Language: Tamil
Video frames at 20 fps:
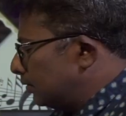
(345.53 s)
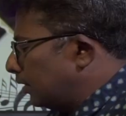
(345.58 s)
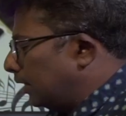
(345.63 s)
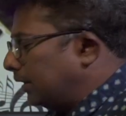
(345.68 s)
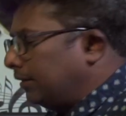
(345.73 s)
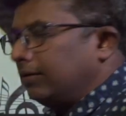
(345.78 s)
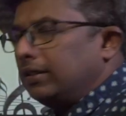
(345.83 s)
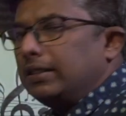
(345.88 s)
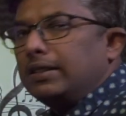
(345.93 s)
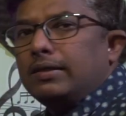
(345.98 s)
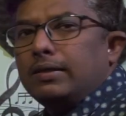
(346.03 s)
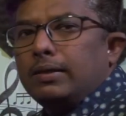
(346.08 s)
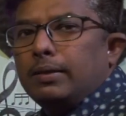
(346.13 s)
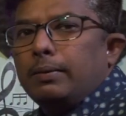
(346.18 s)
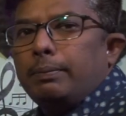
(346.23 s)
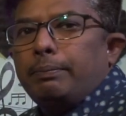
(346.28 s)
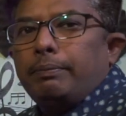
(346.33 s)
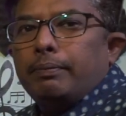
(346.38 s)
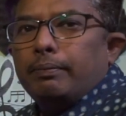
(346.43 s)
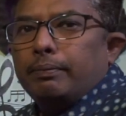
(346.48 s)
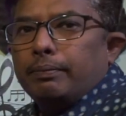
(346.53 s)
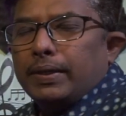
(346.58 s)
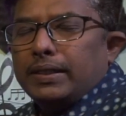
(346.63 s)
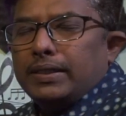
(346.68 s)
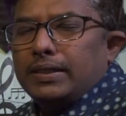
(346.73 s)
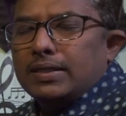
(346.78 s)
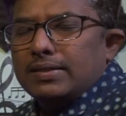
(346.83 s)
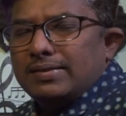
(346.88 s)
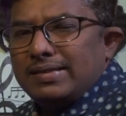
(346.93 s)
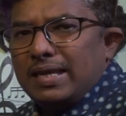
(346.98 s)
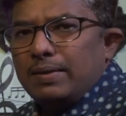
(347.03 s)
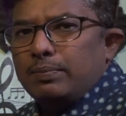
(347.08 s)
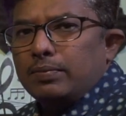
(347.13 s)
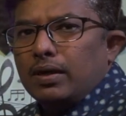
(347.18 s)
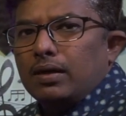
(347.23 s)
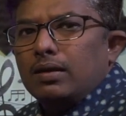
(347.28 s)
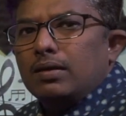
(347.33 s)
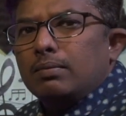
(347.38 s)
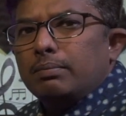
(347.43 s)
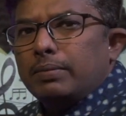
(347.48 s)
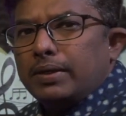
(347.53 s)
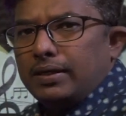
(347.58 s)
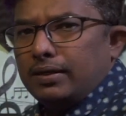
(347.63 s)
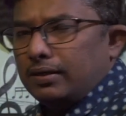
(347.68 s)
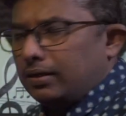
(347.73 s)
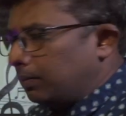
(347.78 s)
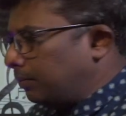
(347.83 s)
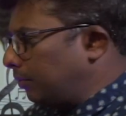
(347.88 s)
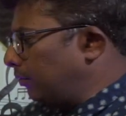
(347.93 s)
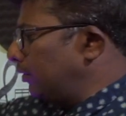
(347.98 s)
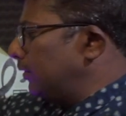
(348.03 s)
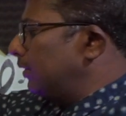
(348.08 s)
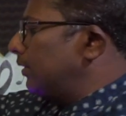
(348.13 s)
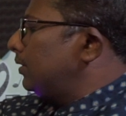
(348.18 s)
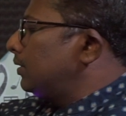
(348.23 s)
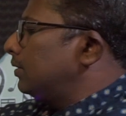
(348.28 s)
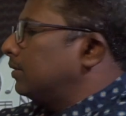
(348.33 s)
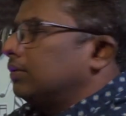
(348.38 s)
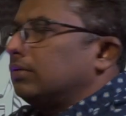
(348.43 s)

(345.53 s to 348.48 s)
ஸோ அது வந்து பார்த்திங்கன்னா சேம் தான் பட் நம்ம வந்து